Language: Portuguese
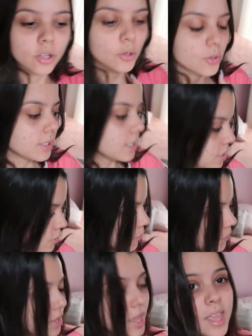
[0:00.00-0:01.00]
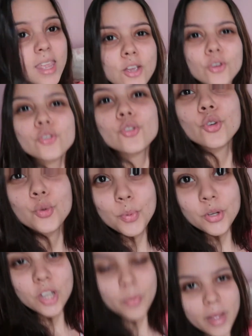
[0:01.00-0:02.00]
cheirosinho. E eu estou de
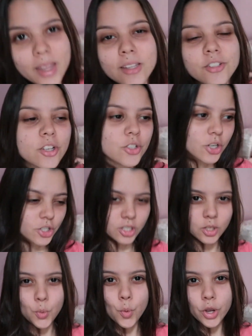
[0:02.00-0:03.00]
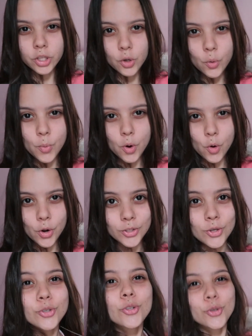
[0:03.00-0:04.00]
pijama ainda, gente. Acho que são oito e alguma
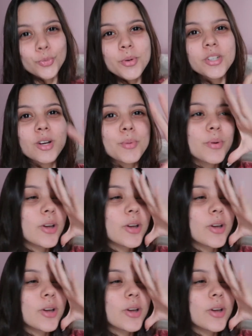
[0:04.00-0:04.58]
coisa. Eu estou de pijama